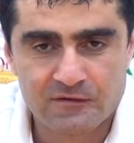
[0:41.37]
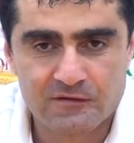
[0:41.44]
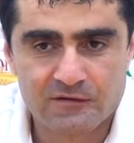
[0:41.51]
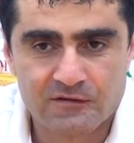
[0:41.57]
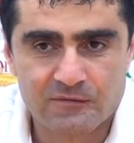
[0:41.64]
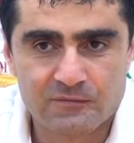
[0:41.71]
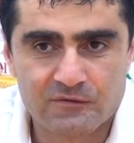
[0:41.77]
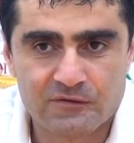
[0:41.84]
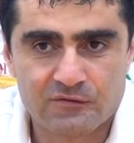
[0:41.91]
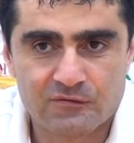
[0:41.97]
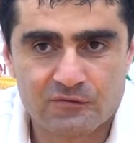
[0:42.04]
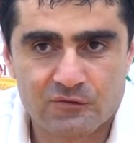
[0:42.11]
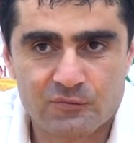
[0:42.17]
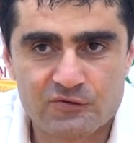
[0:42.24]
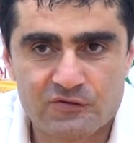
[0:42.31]
И как бы
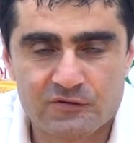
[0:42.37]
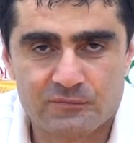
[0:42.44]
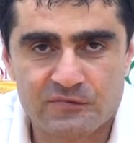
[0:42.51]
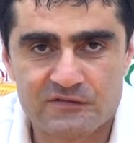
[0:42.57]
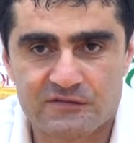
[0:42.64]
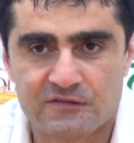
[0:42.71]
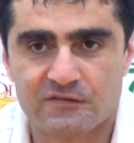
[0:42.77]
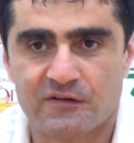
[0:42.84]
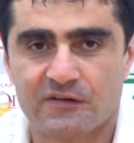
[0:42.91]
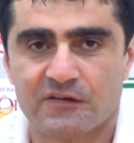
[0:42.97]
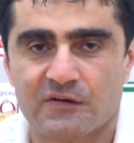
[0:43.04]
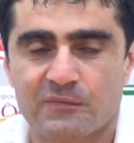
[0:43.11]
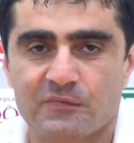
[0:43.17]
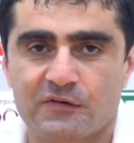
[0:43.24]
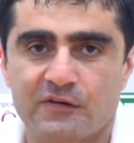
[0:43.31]
такое общее
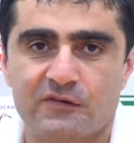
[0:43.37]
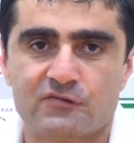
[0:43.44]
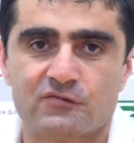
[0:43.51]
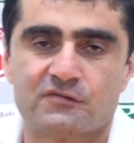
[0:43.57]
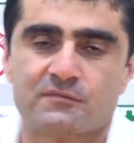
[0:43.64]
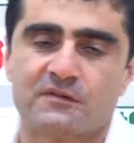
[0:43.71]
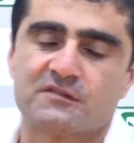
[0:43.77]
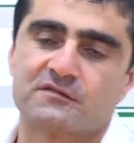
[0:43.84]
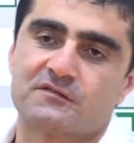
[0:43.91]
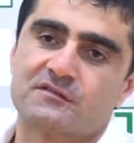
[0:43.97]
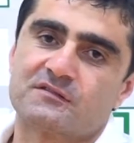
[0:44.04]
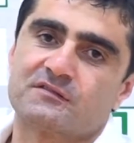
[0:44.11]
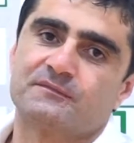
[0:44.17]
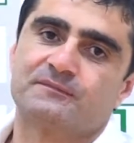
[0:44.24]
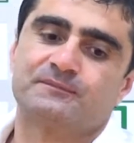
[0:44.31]
представление об игре чуть
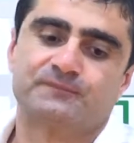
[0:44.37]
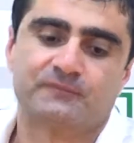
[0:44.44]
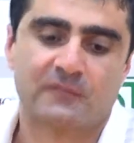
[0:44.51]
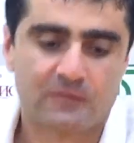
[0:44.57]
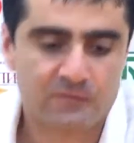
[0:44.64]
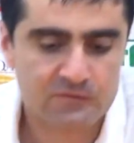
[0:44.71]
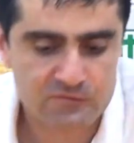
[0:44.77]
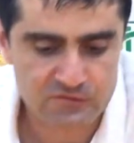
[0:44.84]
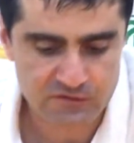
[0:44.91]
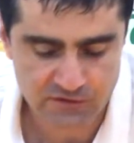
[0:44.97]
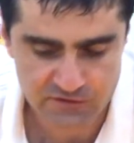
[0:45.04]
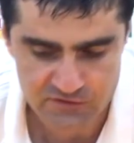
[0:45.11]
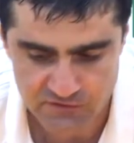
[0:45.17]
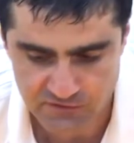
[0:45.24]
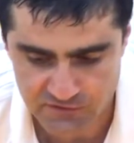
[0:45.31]
смазывается. Потому что,
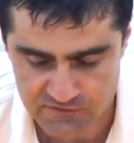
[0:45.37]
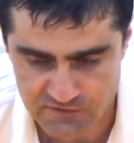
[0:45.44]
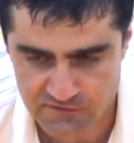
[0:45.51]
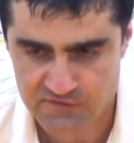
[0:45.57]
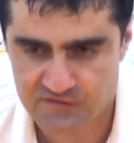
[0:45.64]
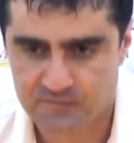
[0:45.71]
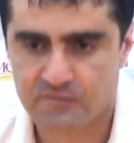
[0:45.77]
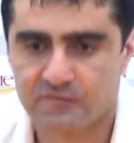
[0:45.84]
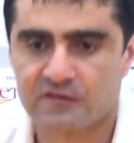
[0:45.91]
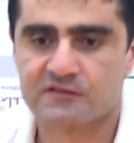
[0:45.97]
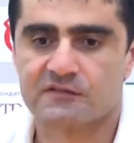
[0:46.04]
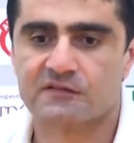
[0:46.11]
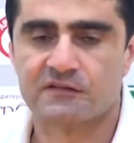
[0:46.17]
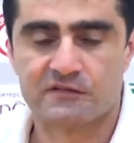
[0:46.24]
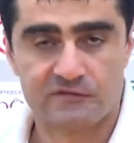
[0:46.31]
конечно, надо, надо забивать
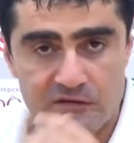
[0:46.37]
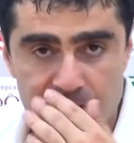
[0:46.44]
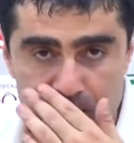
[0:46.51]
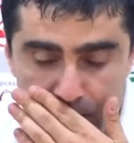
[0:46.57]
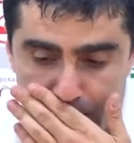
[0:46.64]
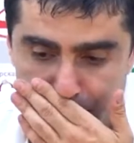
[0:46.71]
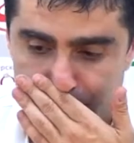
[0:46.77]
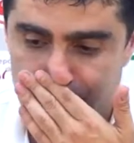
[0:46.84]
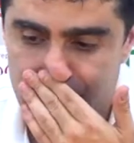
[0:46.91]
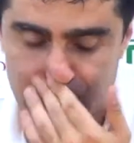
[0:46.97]
с игры свои моменты.